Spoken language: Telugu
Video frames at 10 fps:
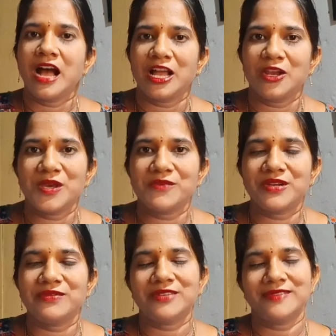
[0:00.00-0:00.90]
హలో
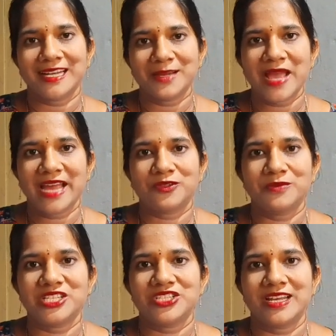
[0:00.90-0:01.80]
ఎవ్రీవన్ వెల్కమ్ బ్యాక్ టు
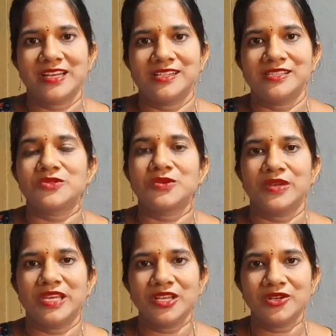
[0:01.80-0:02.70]
మై ఛానల్ సో
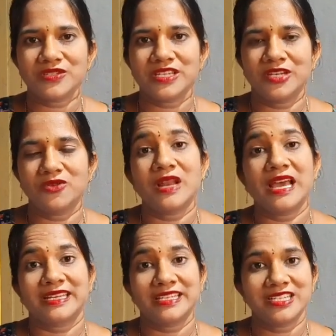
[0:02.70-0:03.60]
ఈరోజు నేను
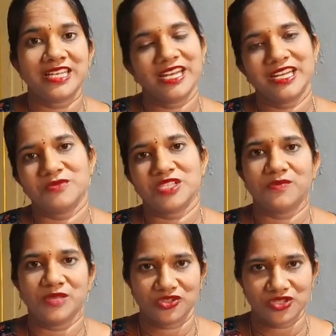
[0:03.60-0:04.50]
నా కిచెన్
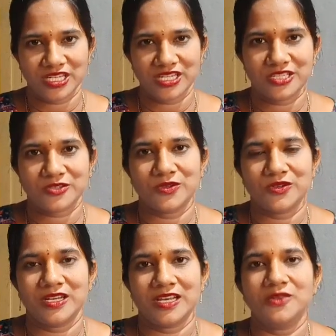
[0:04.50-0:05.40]
ఐటమ్స్ని మీతో షేర్
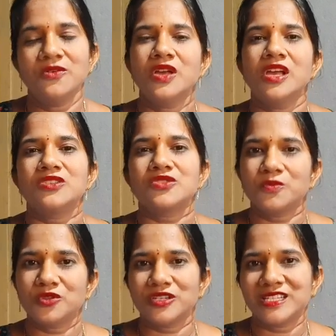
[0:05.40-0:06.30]
చేసుకుంటున్నాను సో
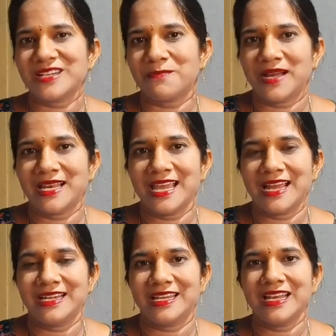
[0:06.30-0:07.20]
ముందుగా చెప్పాలి
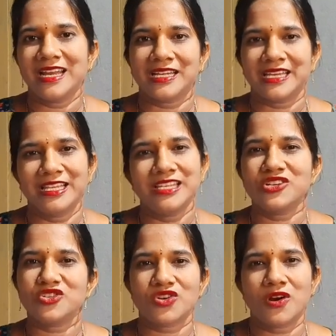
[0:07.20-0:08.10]
అంటే నాకు
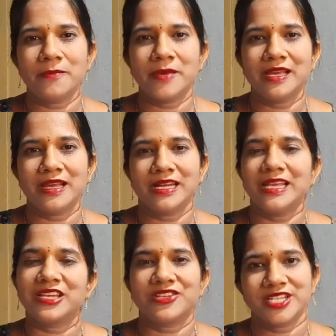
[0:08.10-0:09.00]
ఏదైనా షాపింగ్ అంటే
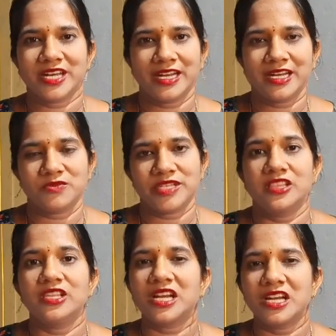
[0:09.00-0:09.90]
కిచెన్ ఐటమ్స్
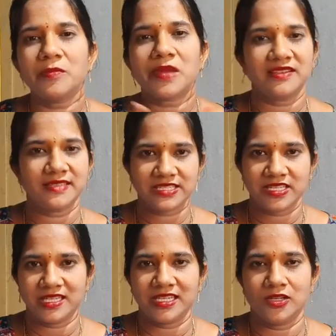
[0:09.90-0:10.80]
ఎందుకంటే మనది
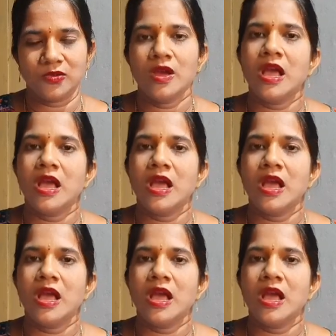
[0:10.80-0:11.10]
చిన్నిళ్ళు